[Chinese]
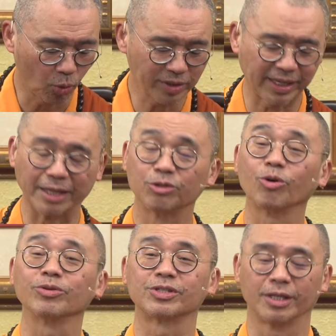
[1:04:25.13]
散
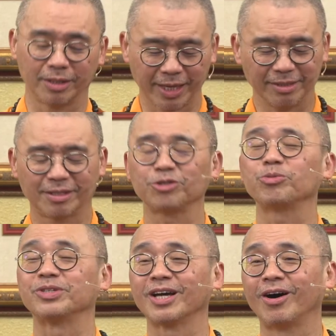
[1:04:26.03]
众生，哎，这个就
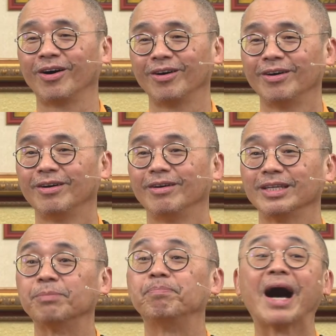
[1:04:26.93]
比较
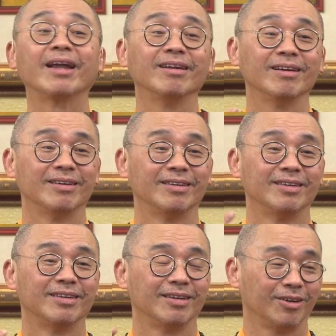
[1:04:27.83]
一般了，
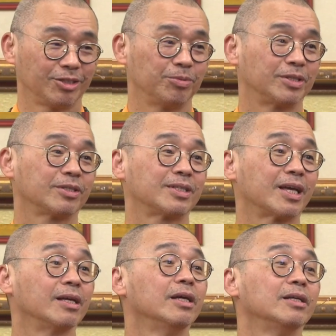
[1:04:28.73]
啊，这边就是一
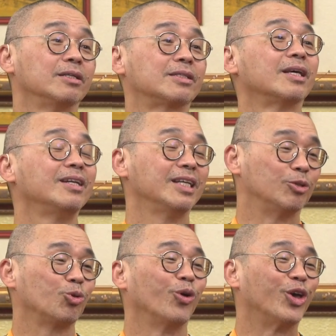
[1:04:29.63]
个生理
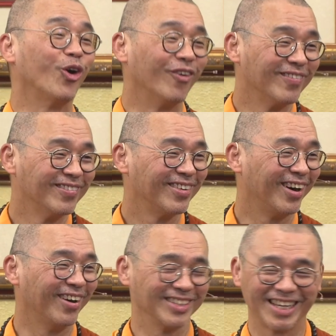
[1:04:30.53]
作用
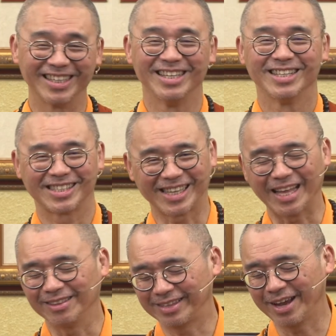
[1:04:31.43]
啊，这样
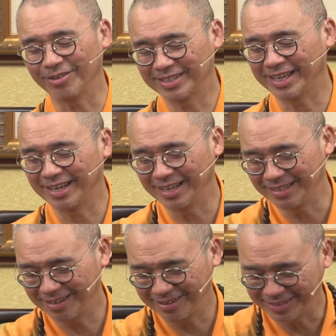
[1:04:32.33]
散掉这一类
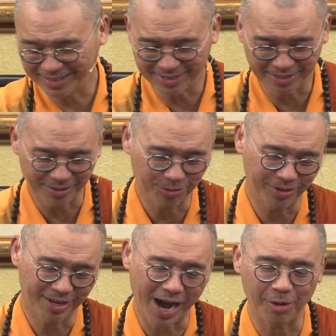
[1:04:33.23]
的啊，这是你做
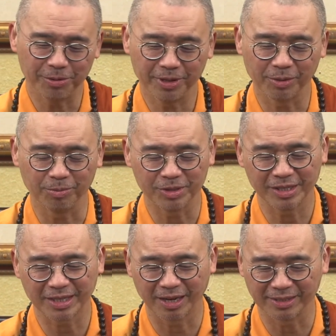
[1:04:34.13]
好。那我们
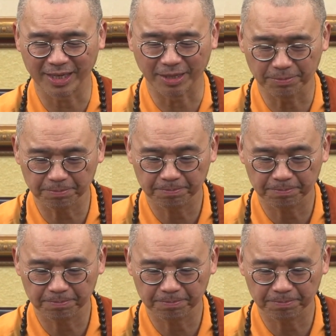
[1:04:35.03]
先上到这里，